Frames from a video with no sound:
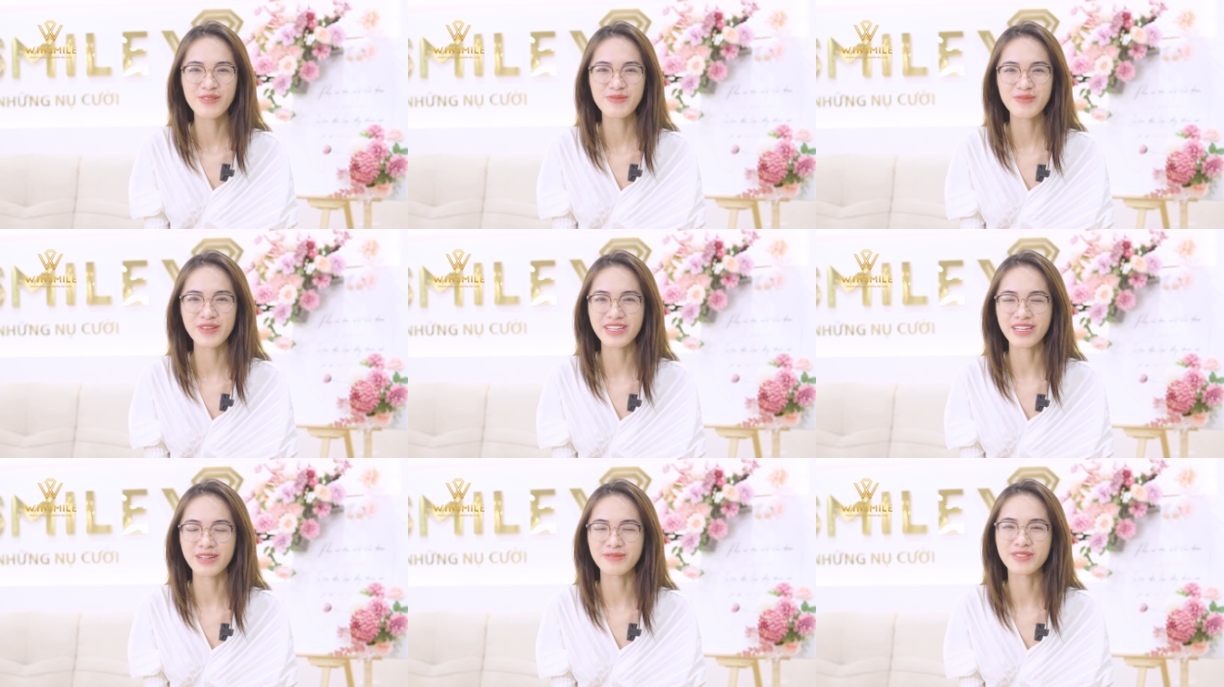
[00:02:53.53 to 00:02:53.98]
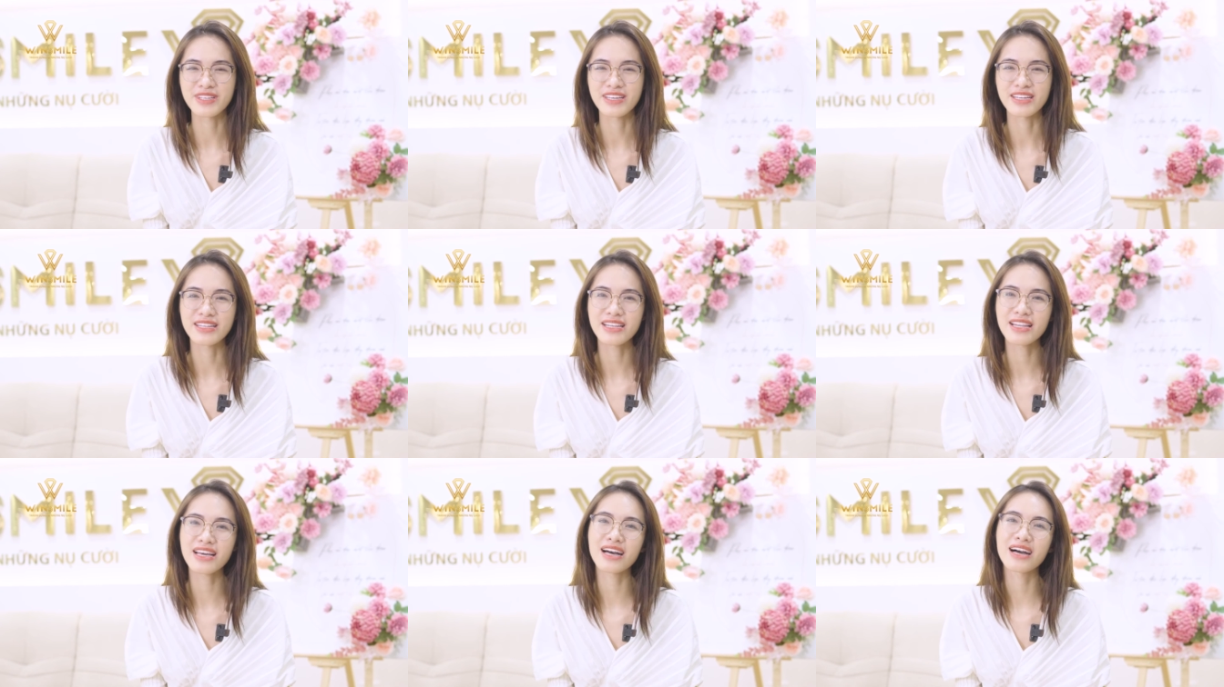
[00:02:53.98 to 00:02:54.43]
mình cảm
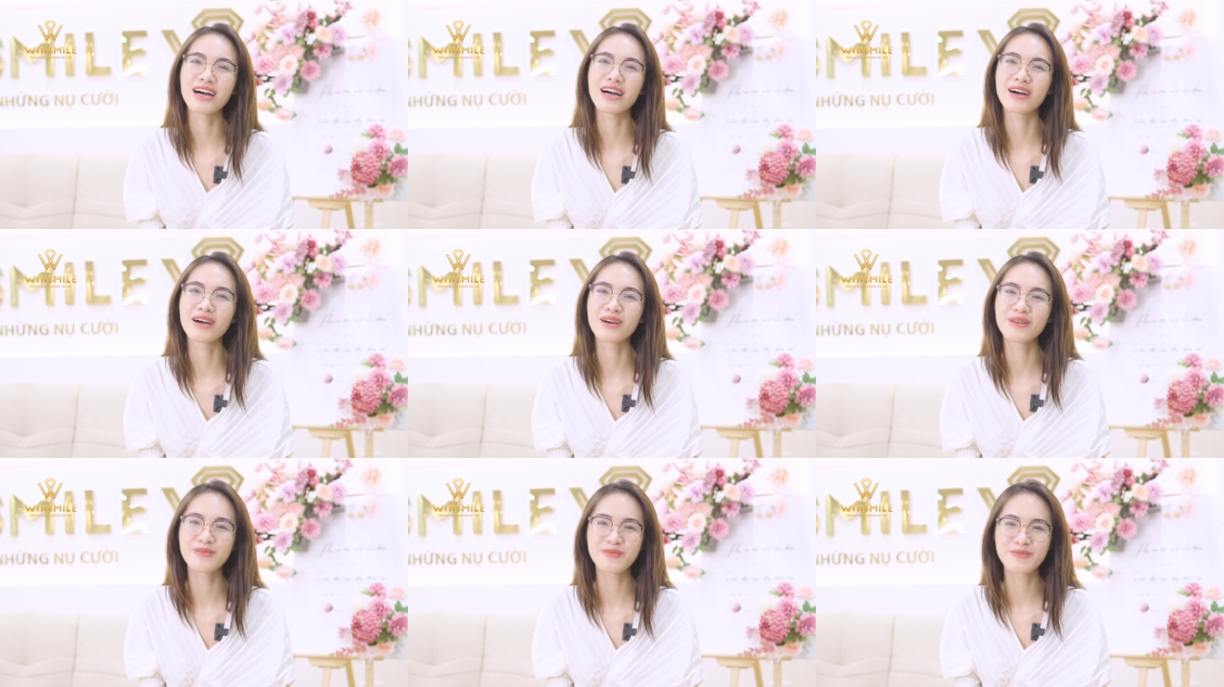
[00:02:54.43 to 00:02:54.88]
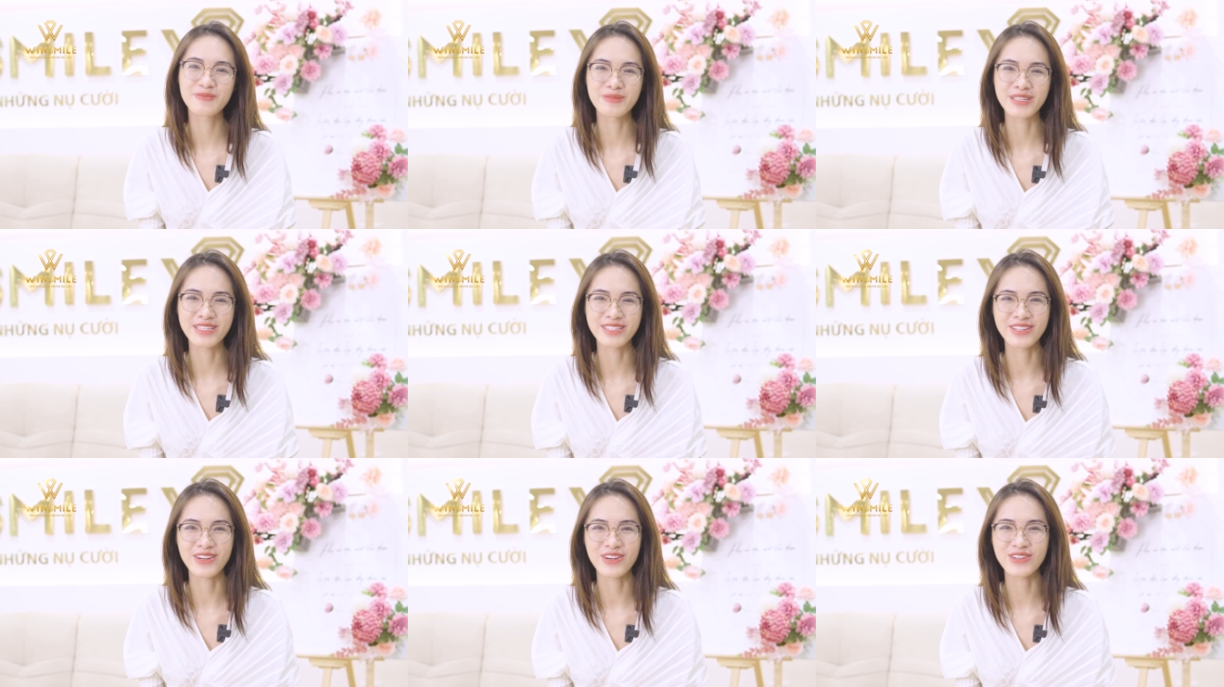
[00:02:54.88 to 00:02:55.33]
thấy là
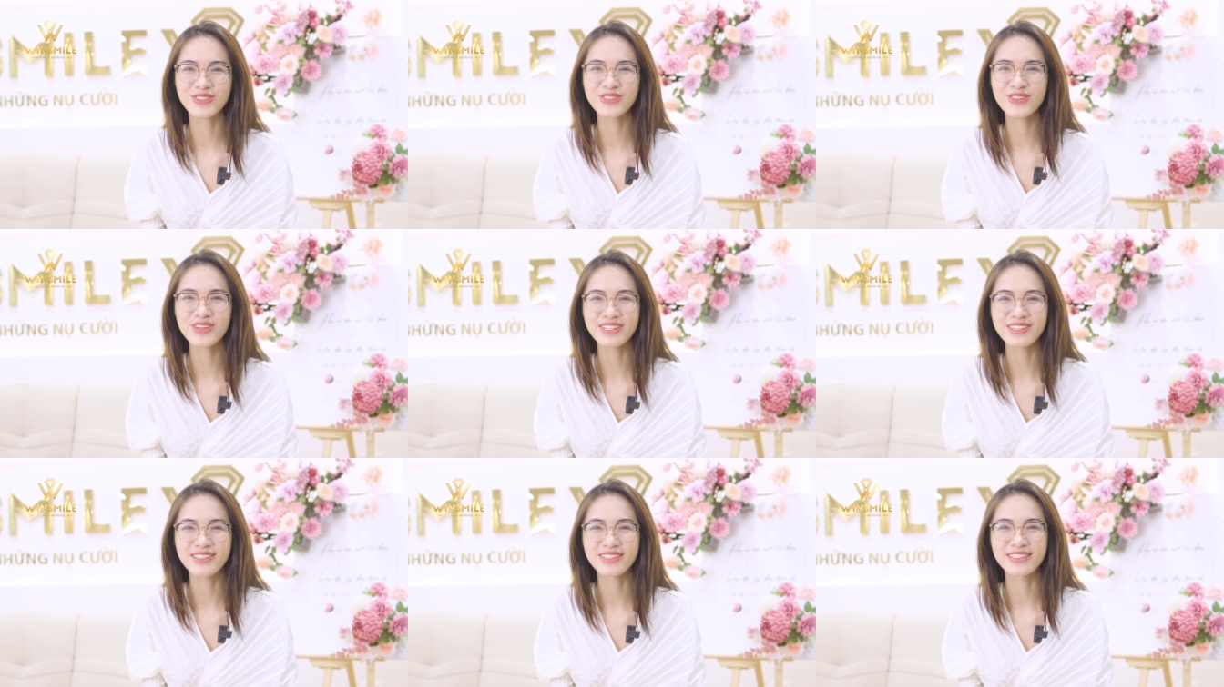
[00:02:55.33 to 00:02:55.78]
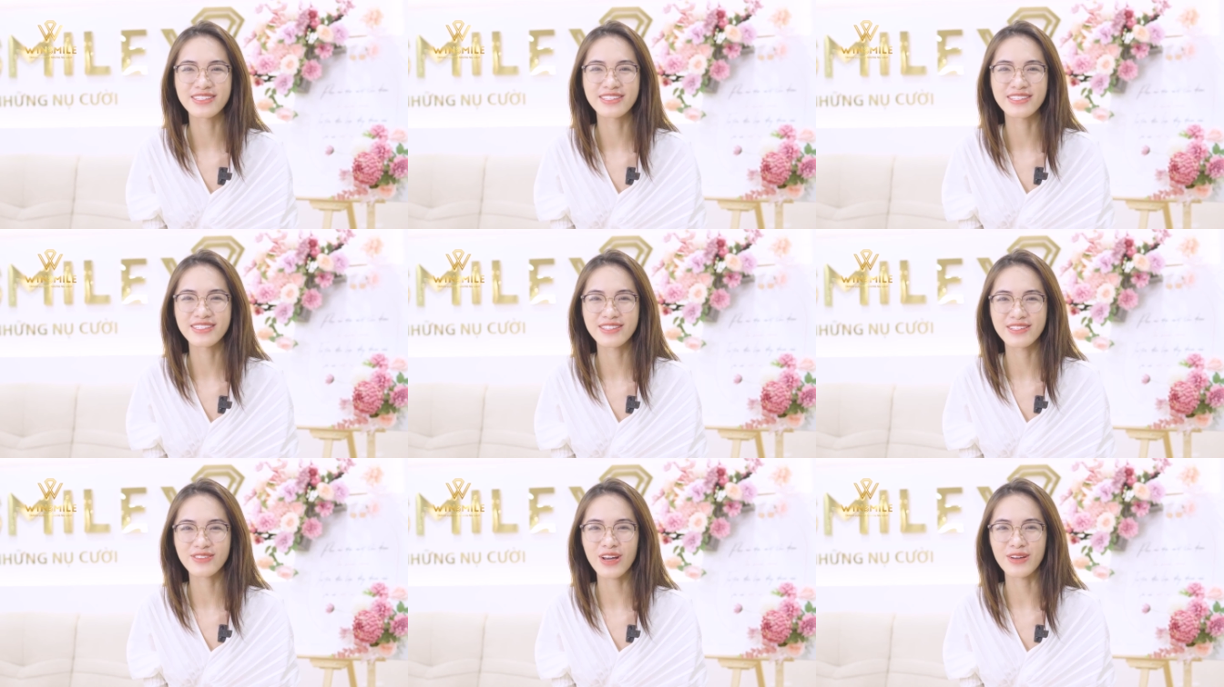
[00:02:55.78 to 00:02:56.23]
mình nói
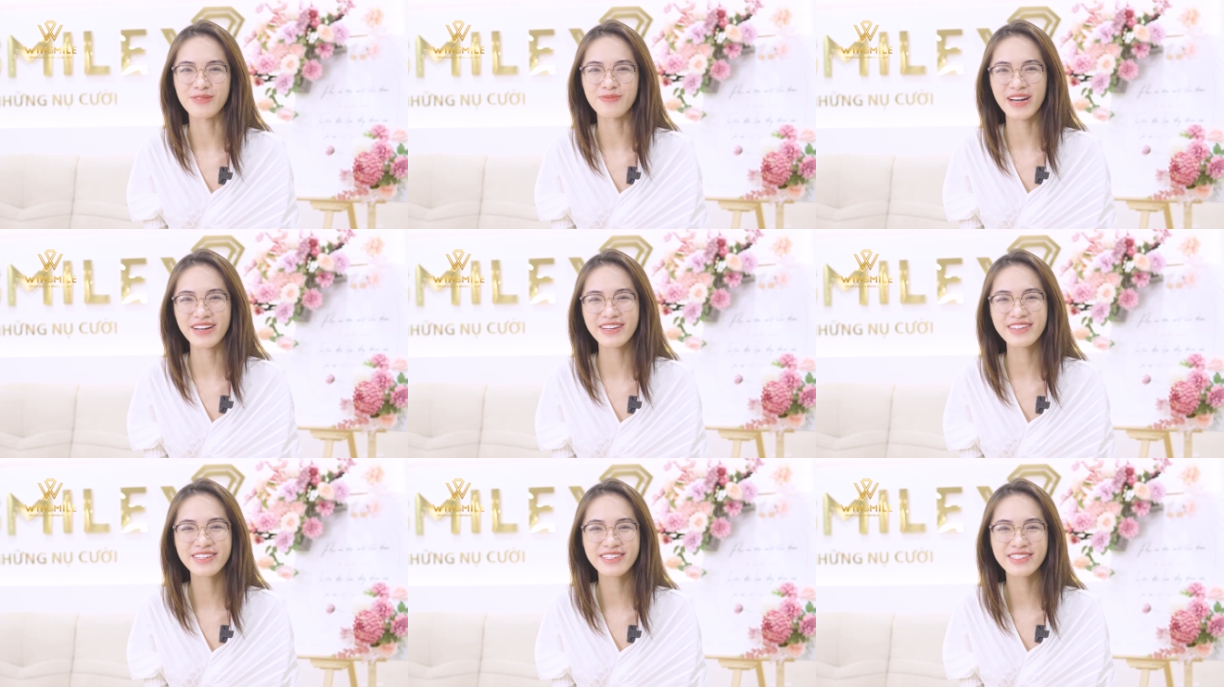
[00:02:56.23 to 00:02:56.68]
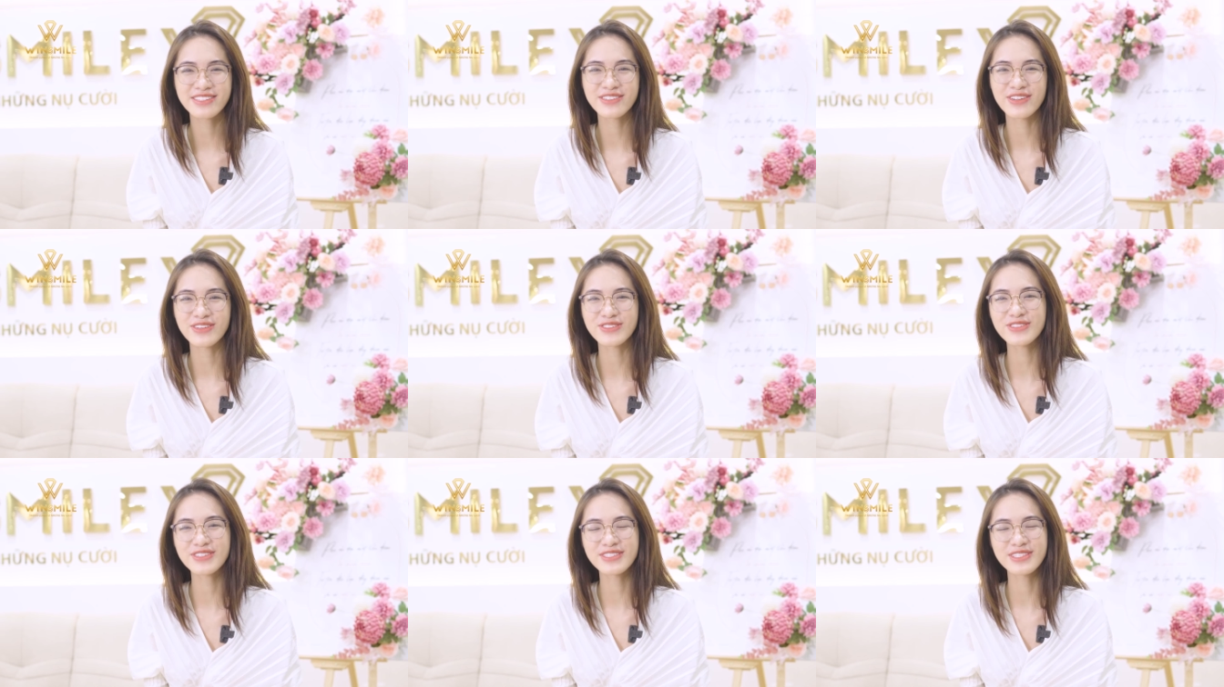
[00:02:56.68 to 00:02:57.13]
chuyện thoải mái hơn,
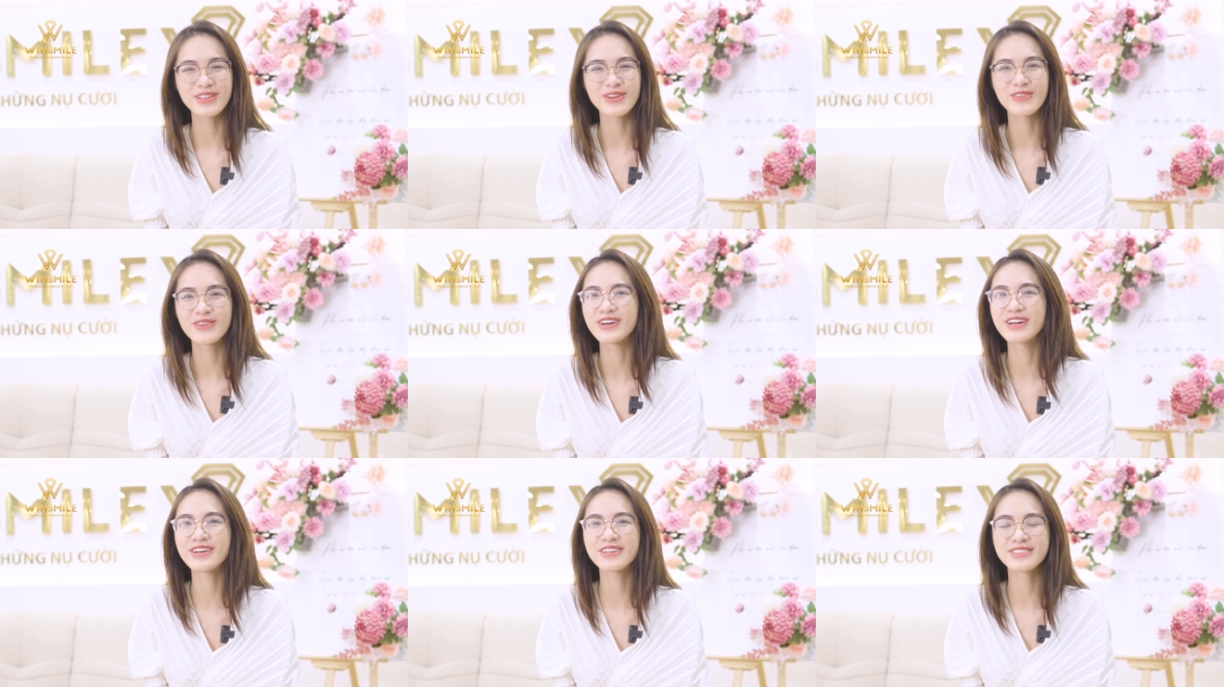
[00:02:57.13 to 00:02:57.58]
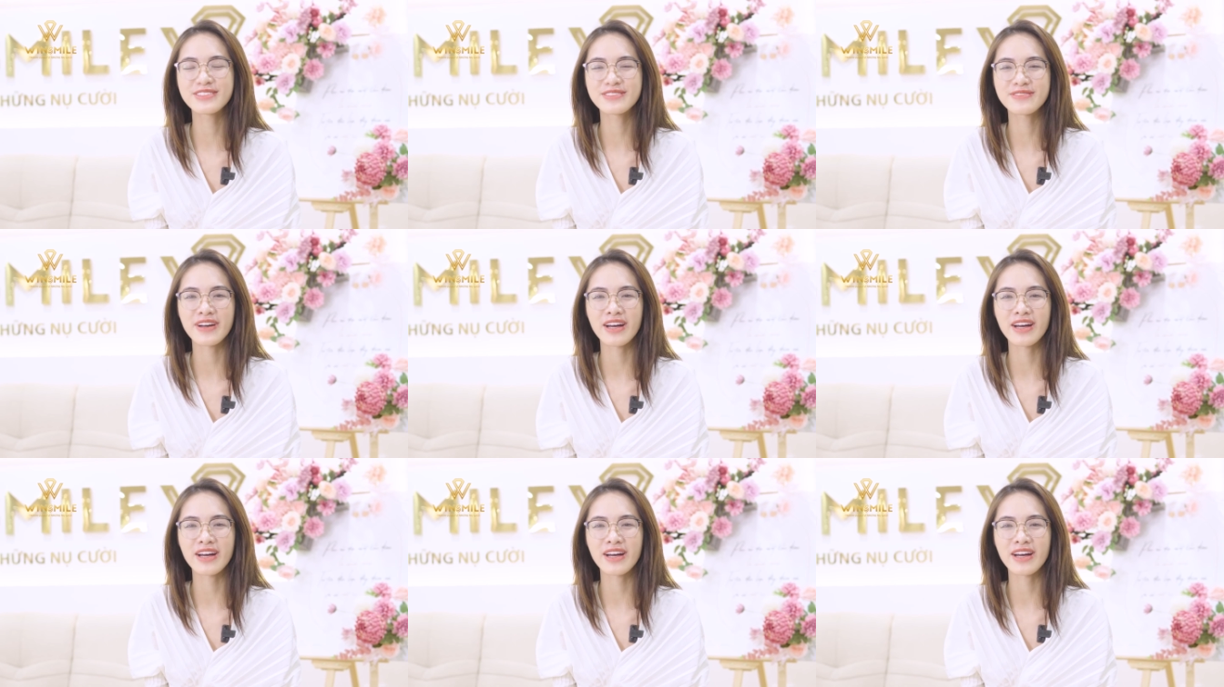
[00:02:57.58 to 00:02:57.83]
nói chuyện nhiều hơn.